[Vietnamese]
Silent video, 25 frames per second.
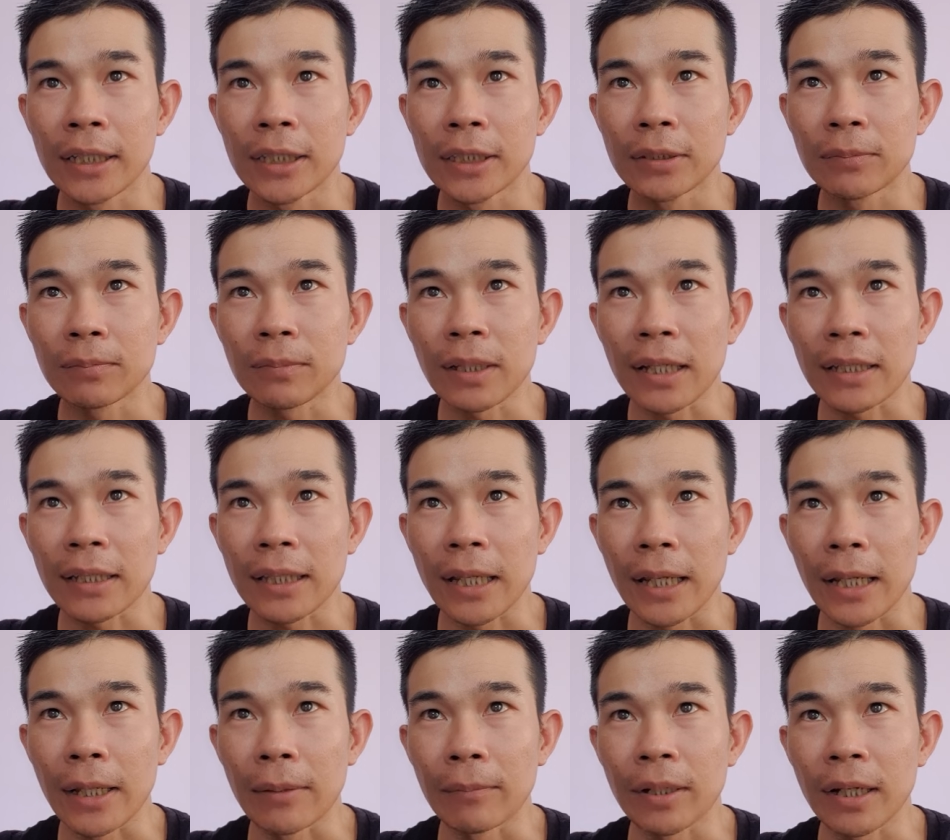chúng ta
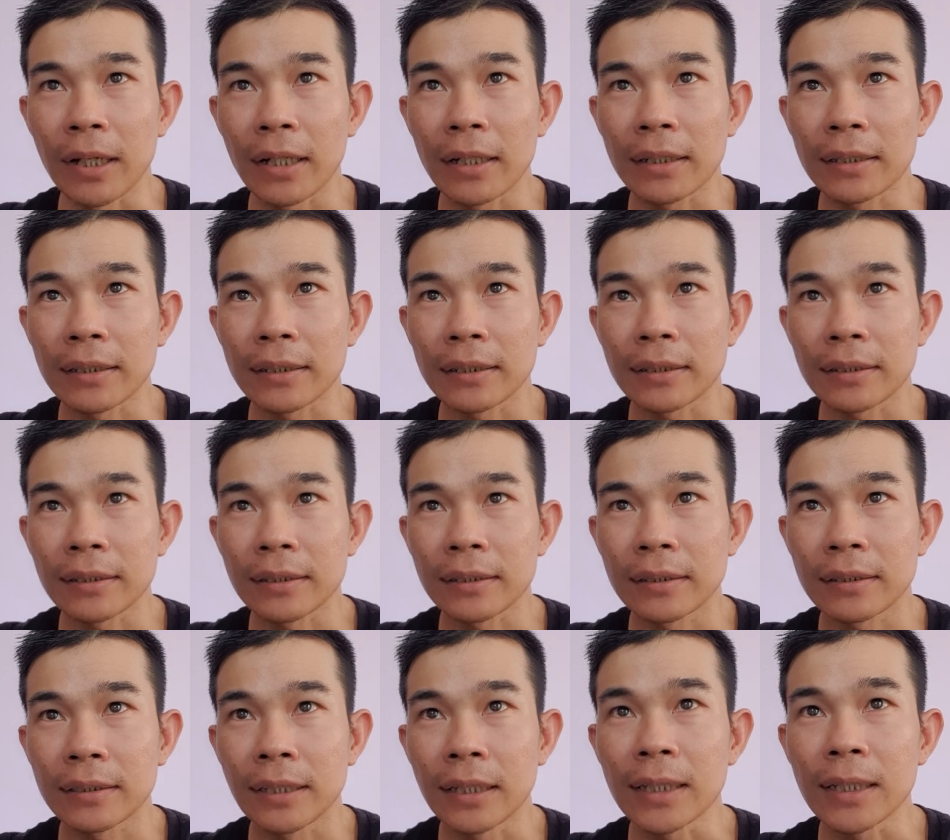tìm ha
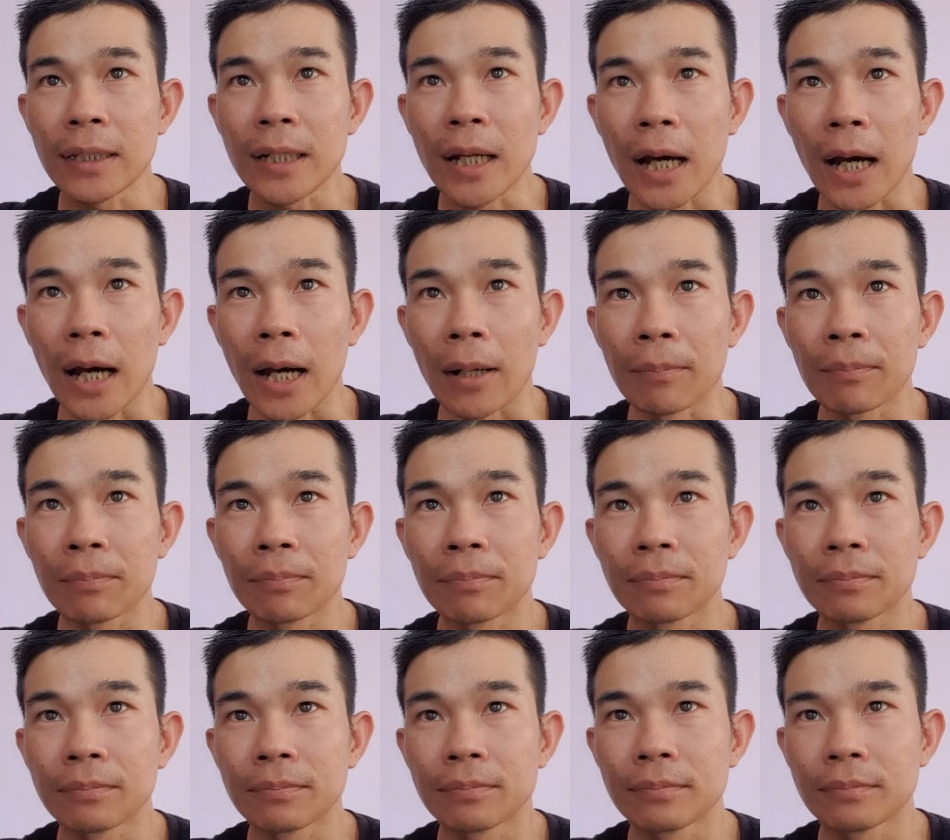tích hợp